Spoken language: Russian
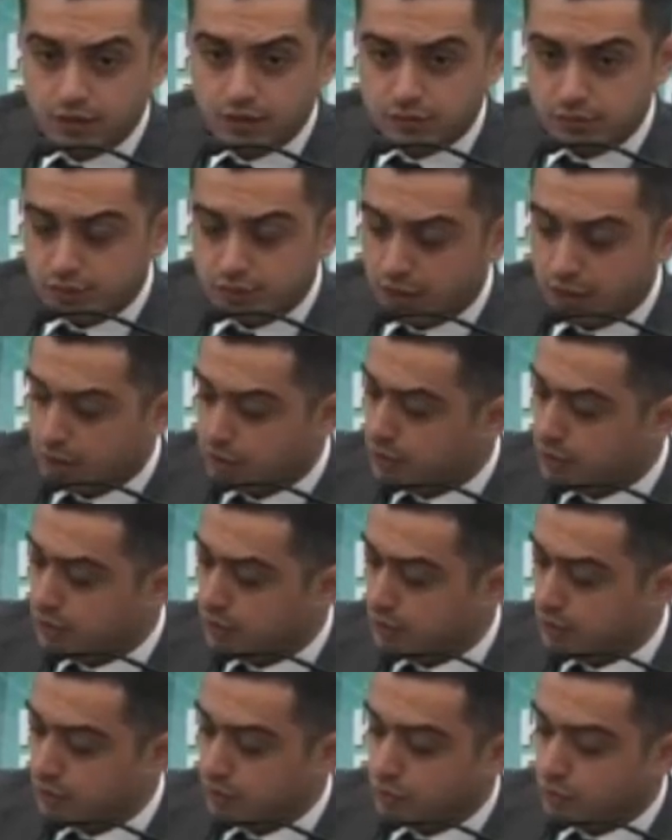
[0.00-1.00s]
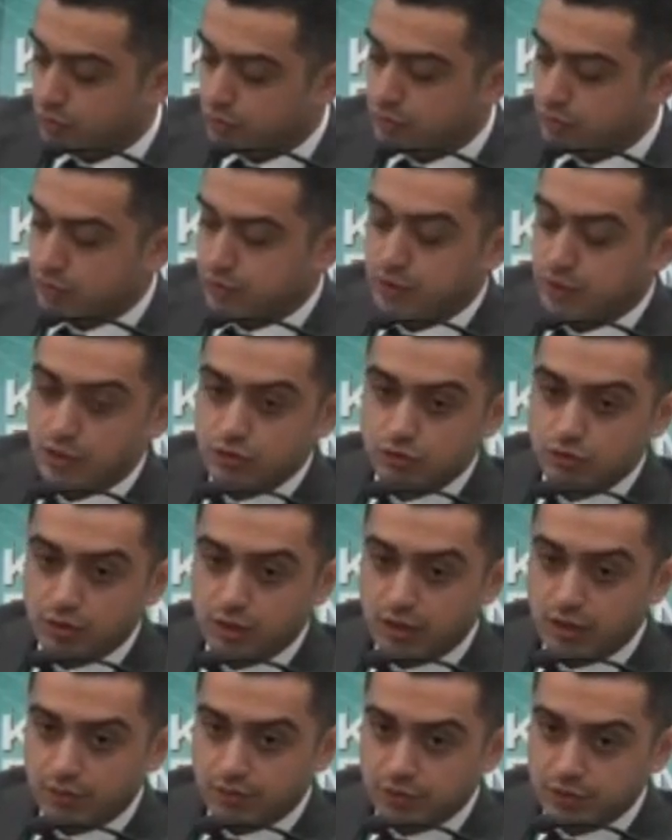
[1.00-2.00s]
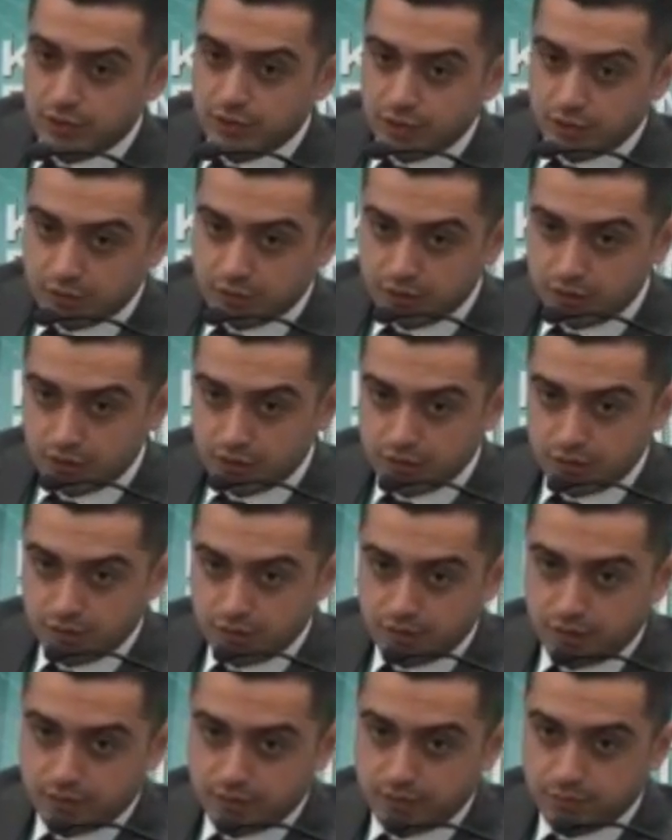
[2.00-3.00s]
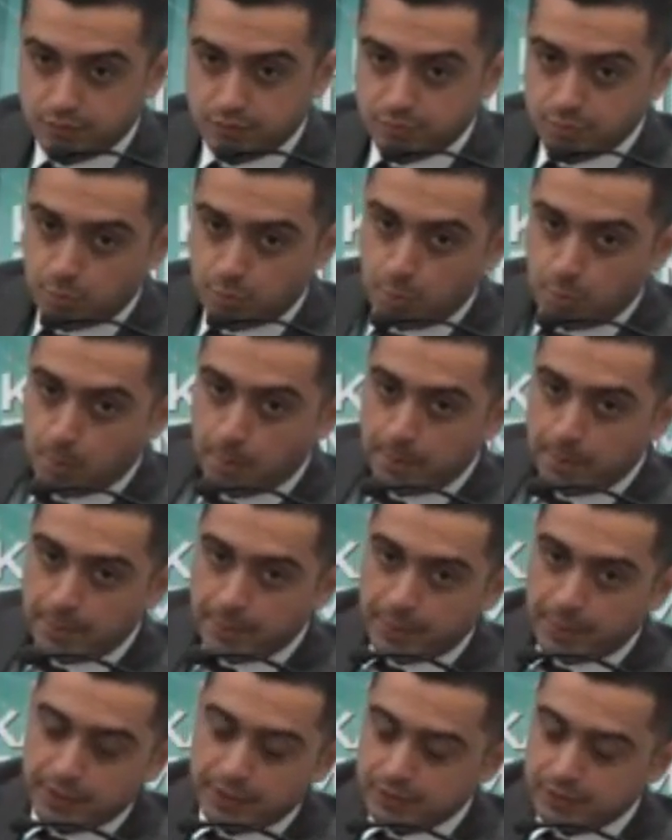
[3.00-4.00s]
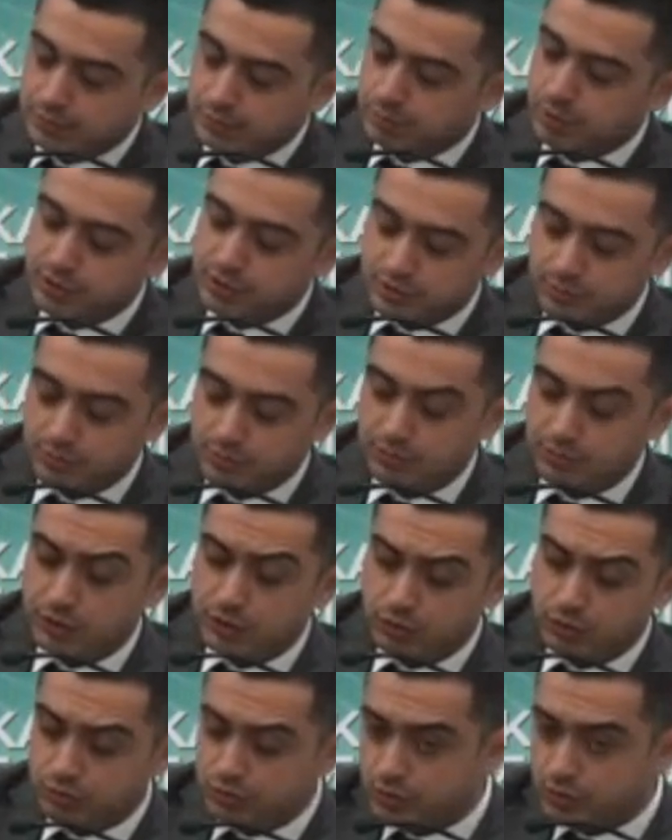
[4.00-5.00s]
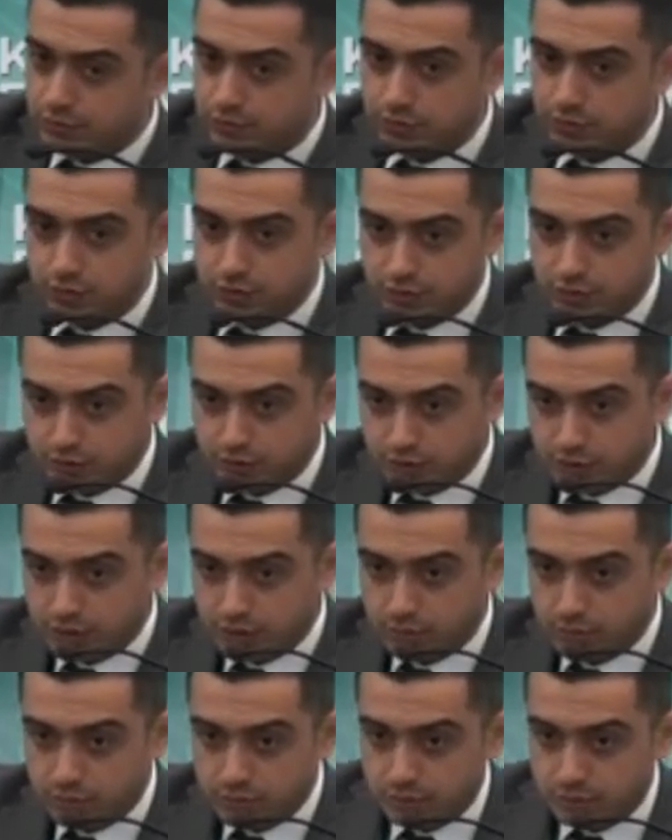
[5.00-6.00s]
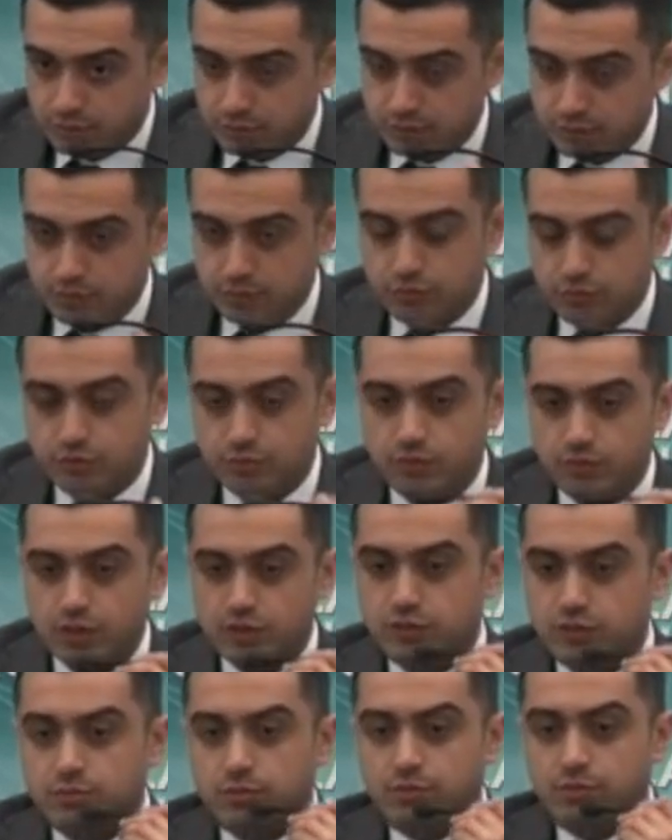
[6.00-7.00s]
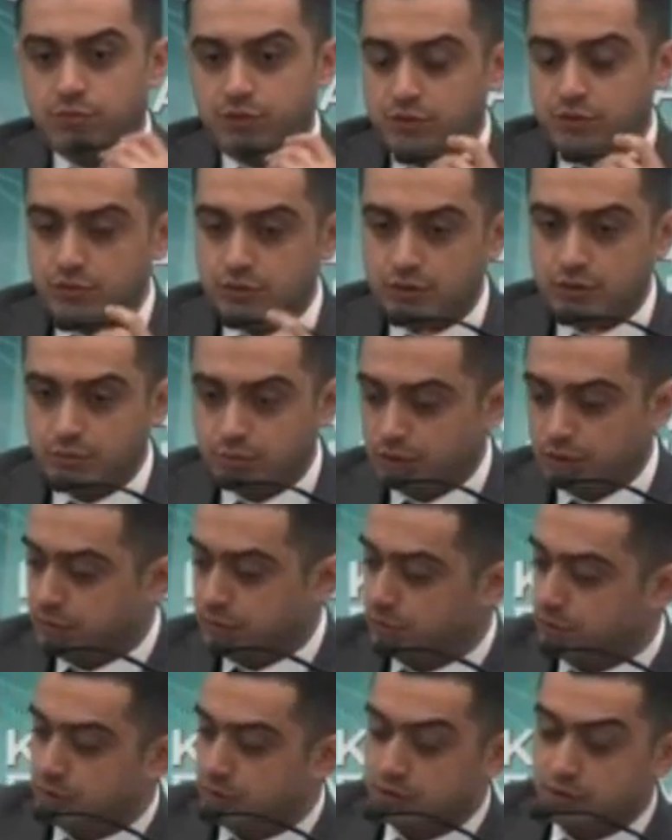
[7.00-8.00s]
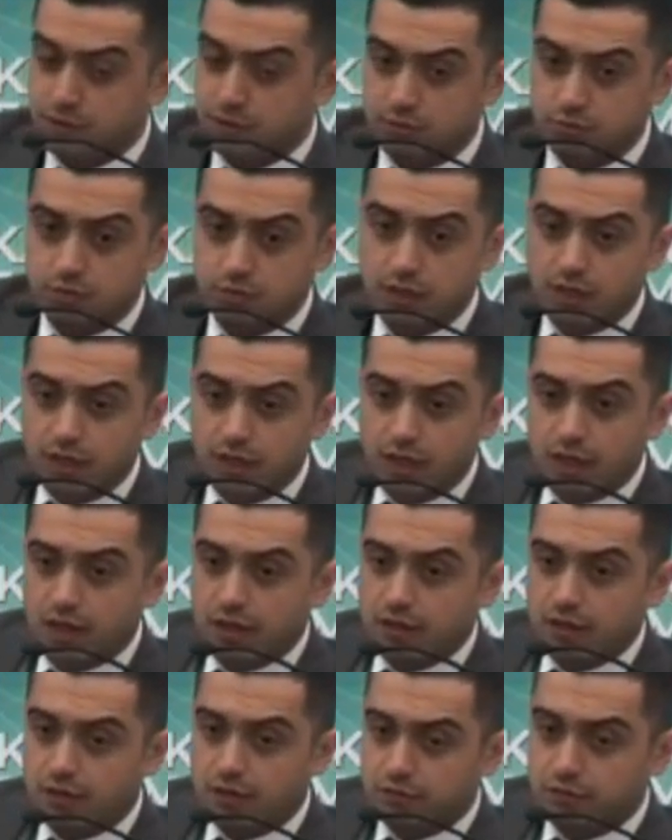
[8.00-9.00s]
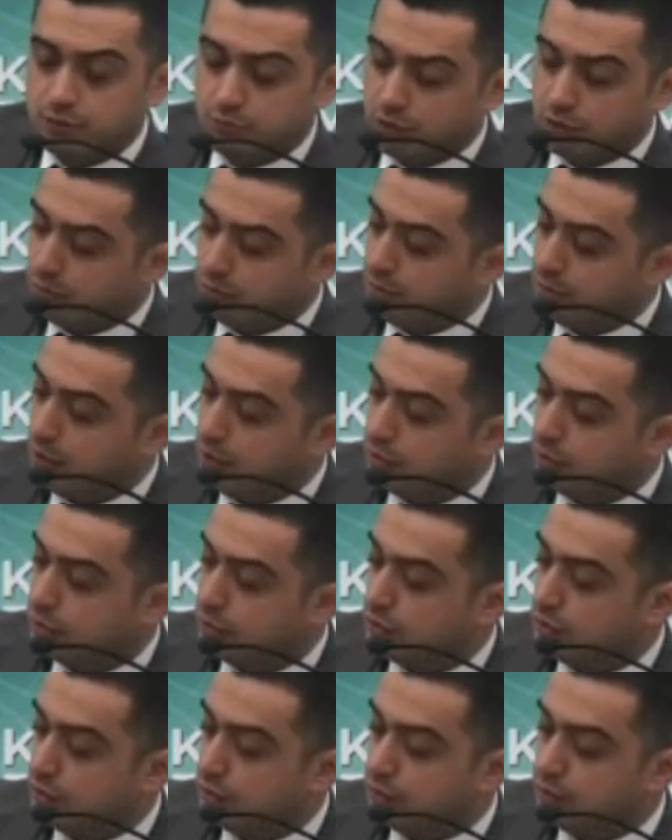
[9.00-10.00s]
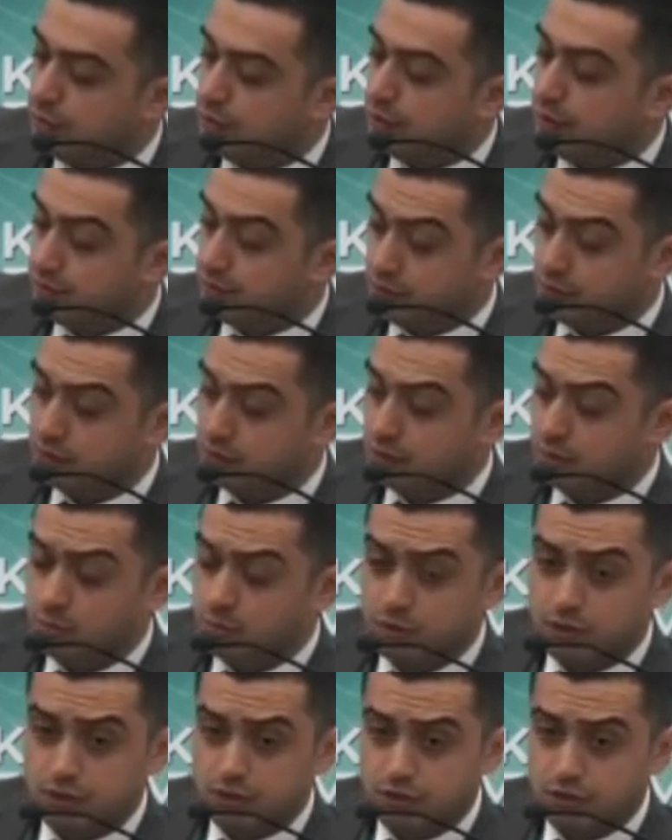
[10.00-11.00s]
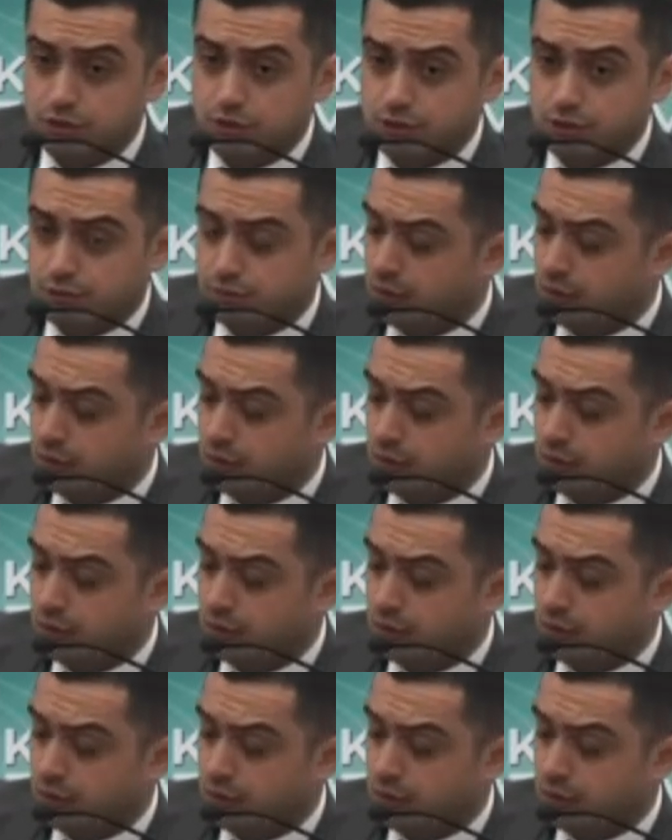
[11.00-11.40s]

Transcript: Также коротко скажу о внедрении эм, принципов инклюзивности. Это как бы очень важный момент. Необходимо создать равные благоприятные условия для всех налогоплательщиков.